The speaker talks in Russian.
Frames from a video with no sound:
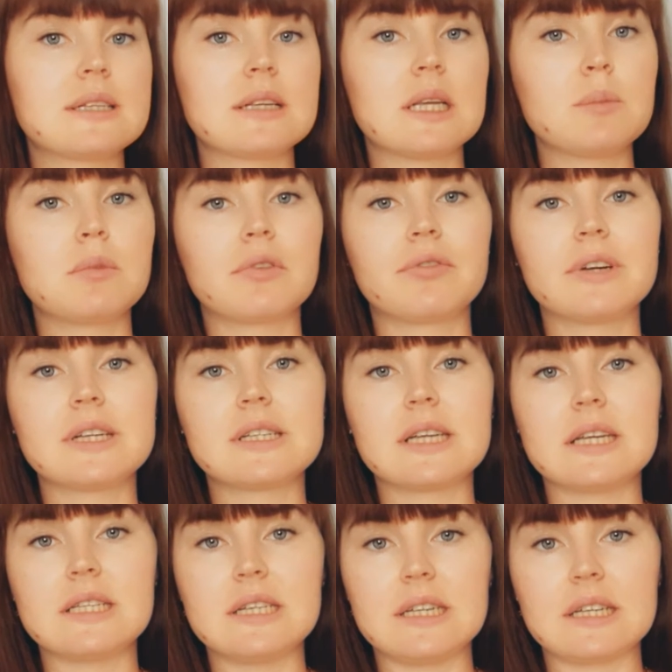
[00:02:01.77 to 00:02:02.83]
либо Face
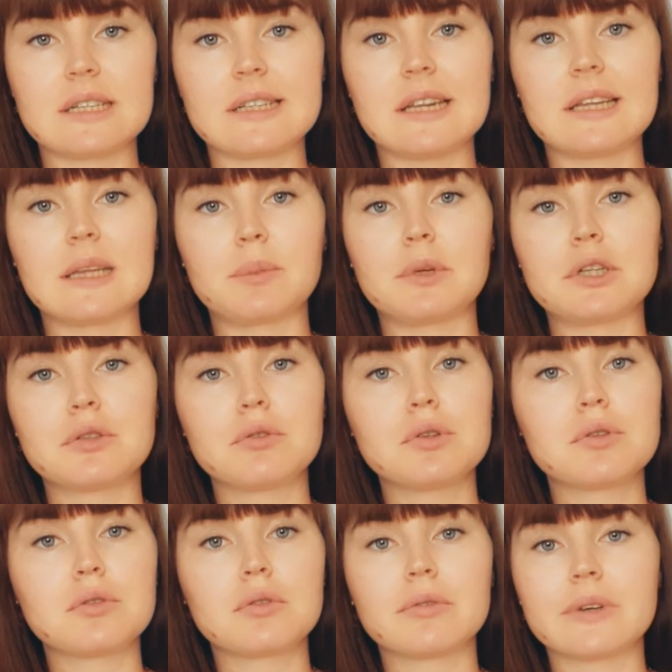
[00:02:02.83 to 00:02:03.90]
ID, если это
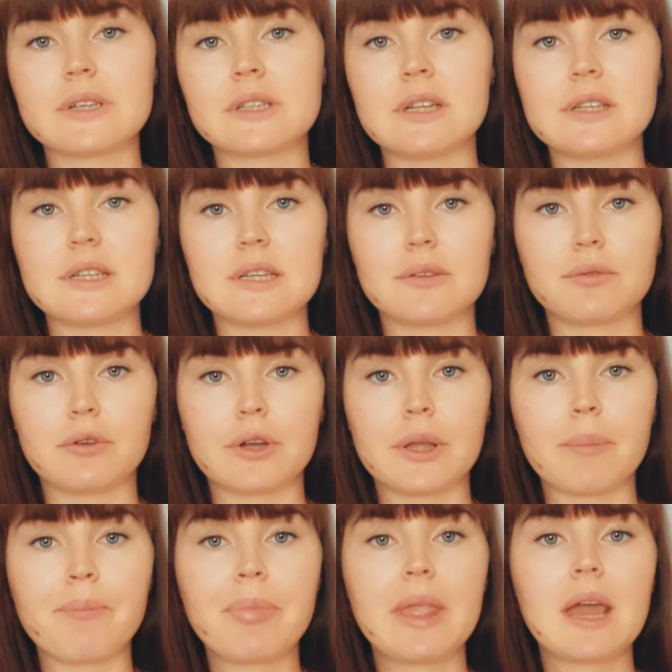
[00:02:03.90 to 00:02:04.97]
присутствует у вас на
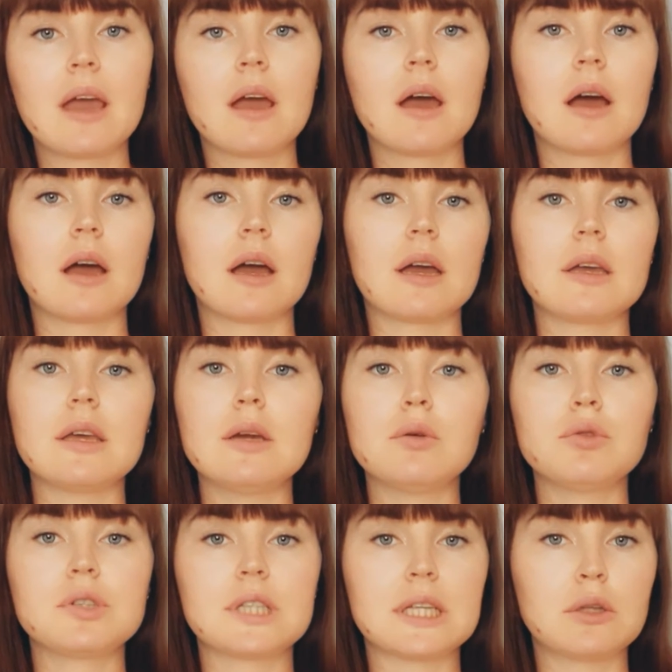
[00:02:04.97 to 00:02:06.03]
телефоне а, и
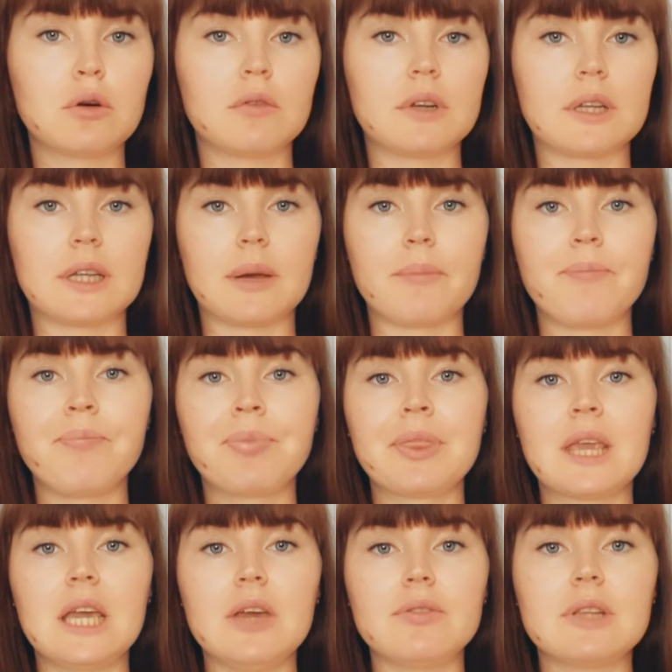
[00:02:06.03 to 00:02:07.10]
установлено.
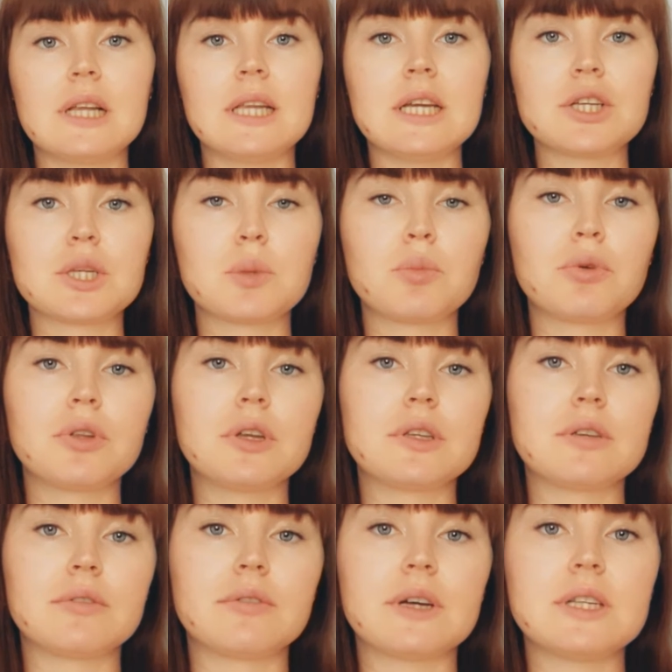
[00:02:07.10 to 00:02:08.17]
И в дальнейшем
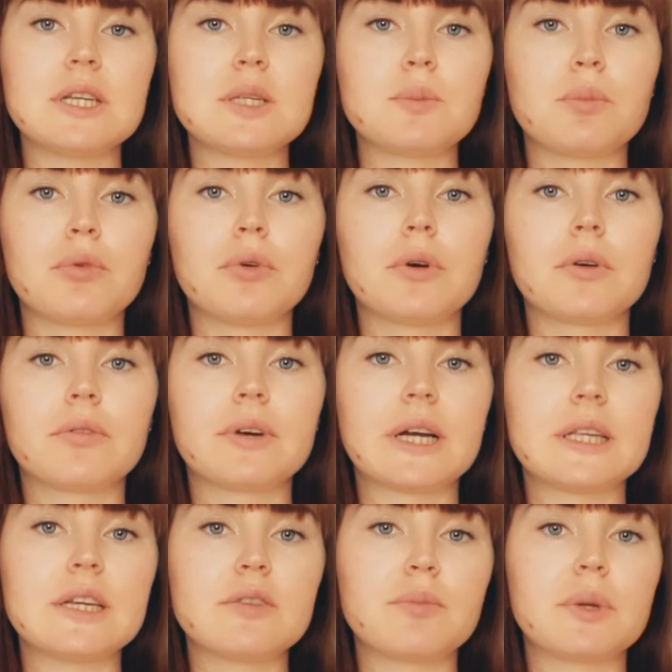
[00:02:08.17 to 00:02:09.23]
будете вводить по,
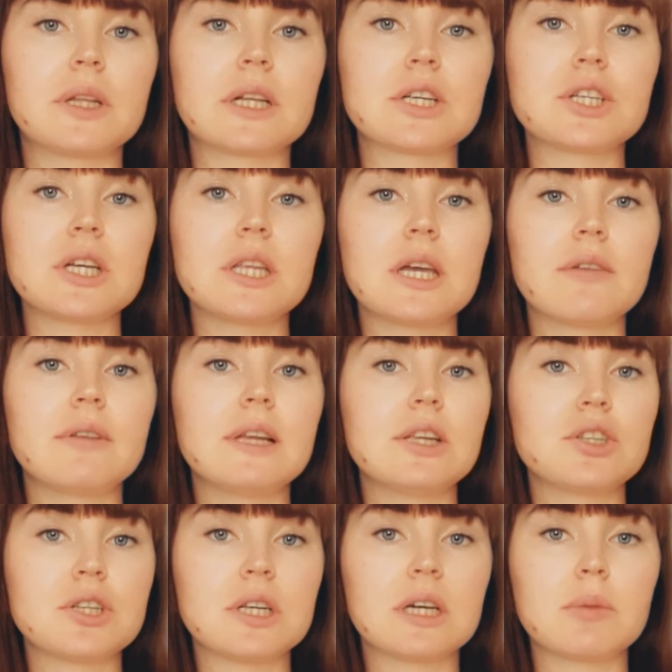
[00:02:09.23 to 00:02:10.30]
входить в приложение в
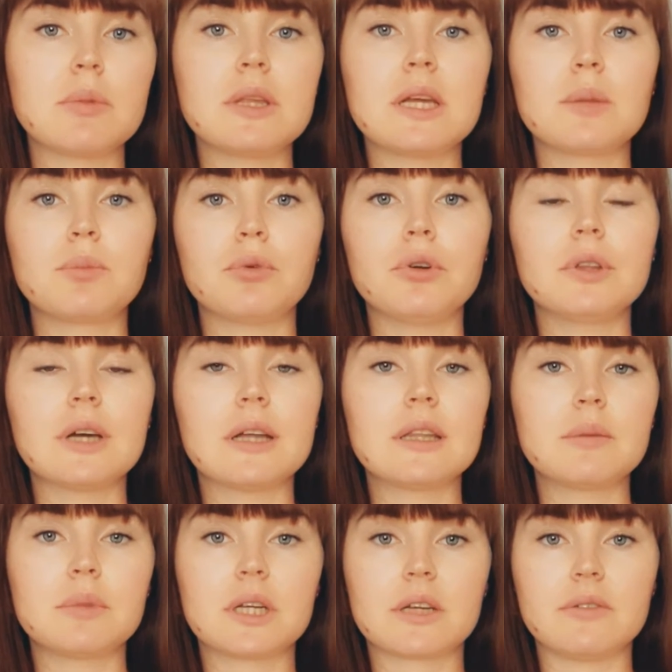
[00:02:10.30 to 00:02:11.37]
личный кабинет по
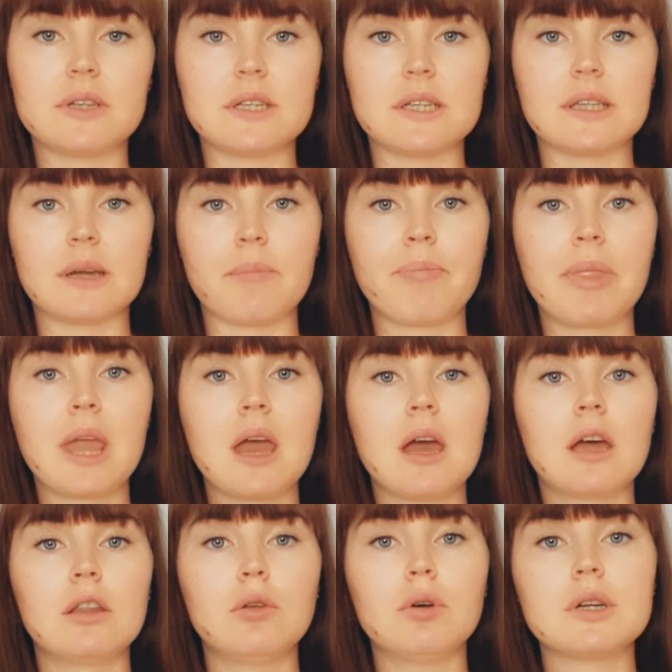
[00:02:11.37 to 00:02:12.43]
данным реквизитам.
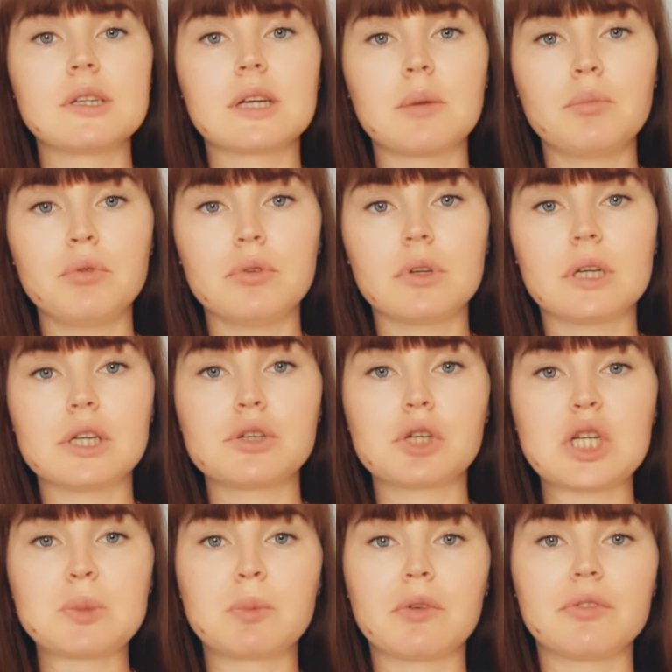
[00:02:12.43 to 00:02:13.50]
Ну а с компьютера, еще
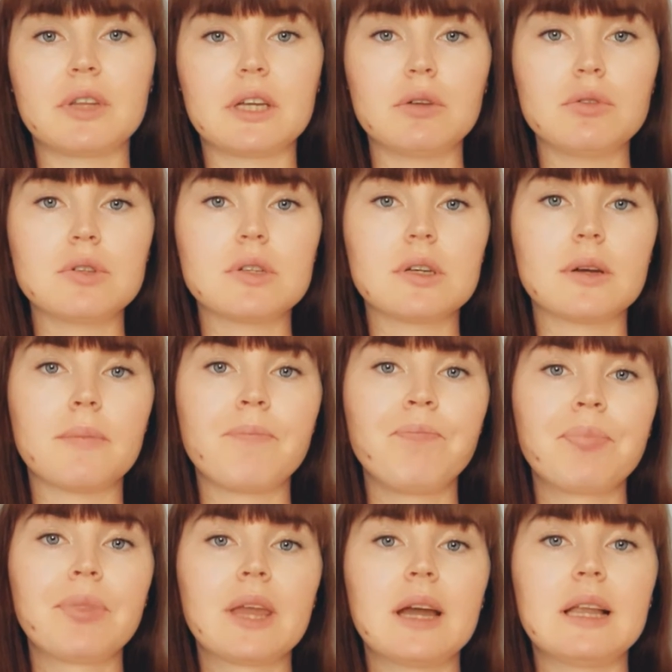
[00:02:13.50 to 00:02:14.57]
раз повторюсь, э,
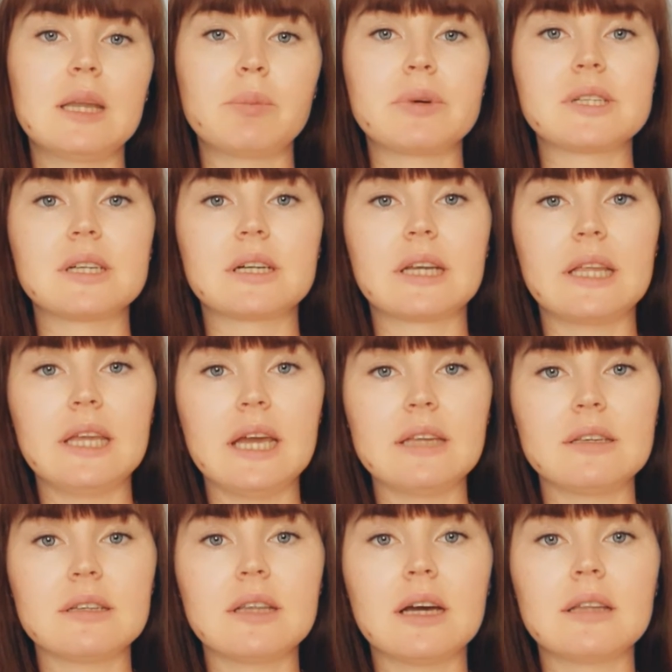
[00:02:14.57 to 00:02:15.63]
либо
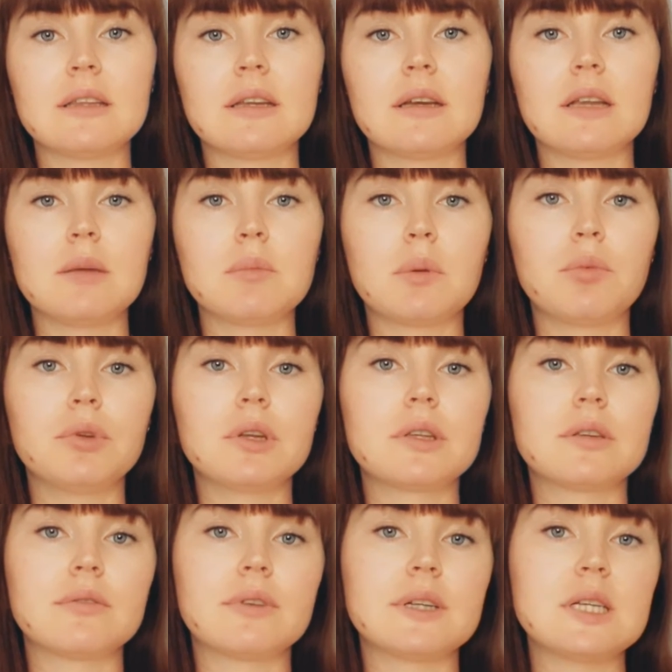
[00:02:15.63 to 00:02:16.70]
сохраняете данные, либо
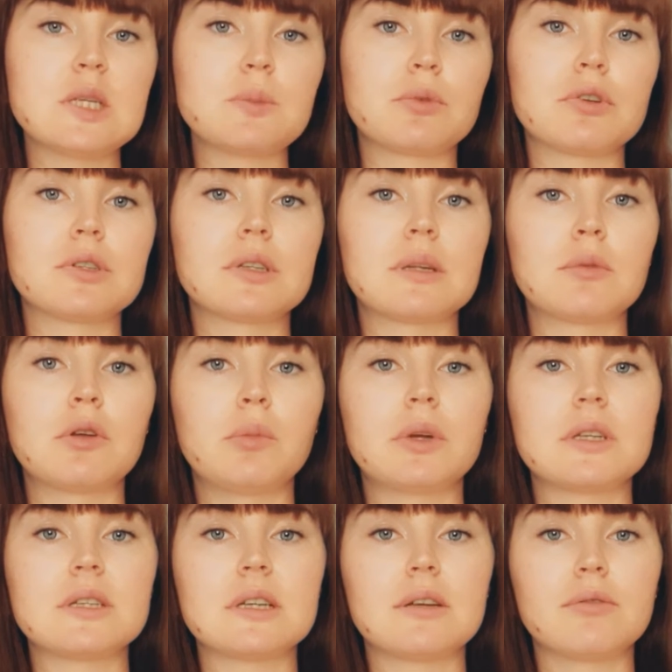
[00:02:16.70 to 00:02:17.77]
будете вводить просто там
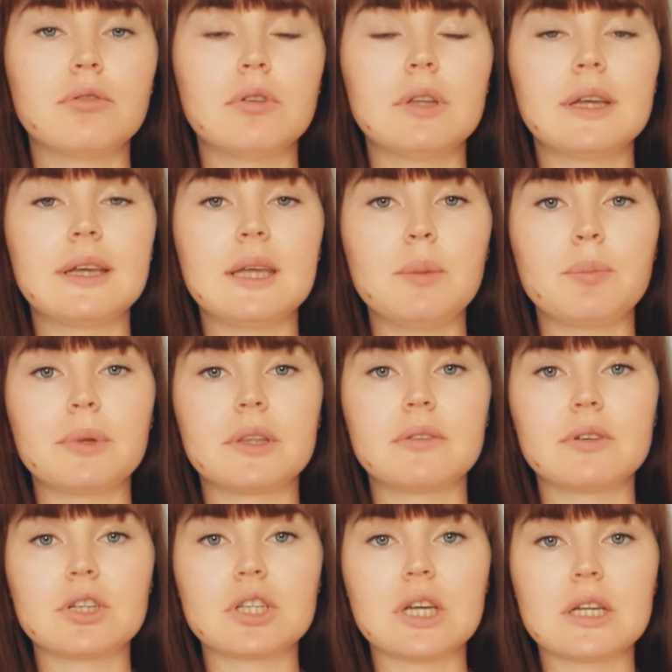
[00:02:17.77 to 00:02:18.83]
номер телефона и
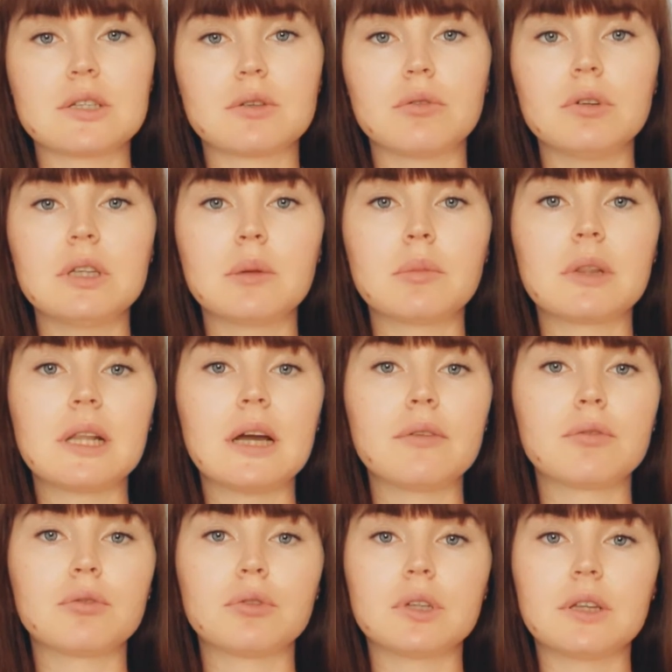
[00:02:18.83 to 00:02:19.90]
подтверждать кодом для
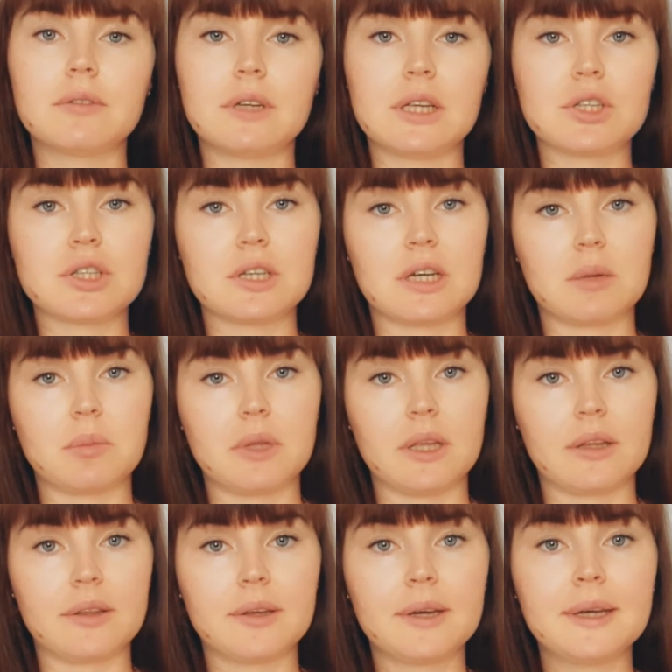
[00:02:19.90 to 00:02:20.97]
входа в личный
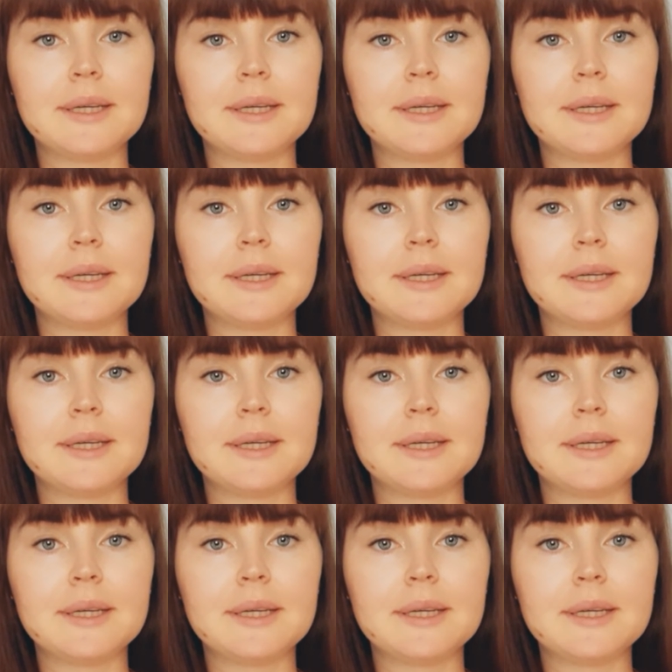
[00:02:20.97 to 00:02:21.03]
кабинет.